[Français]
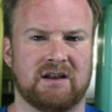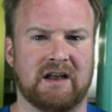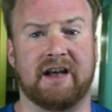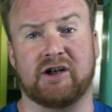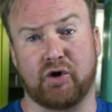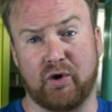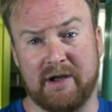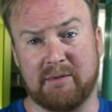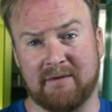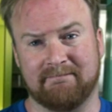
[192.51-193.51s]
La nage en eau
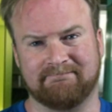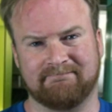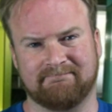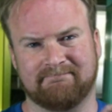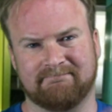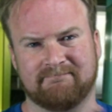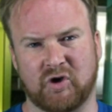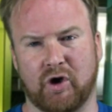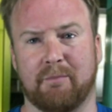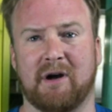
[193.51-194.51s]
libre,
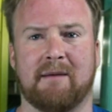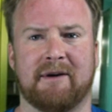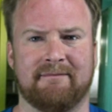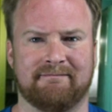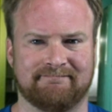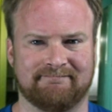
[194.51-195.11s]
on en parle après.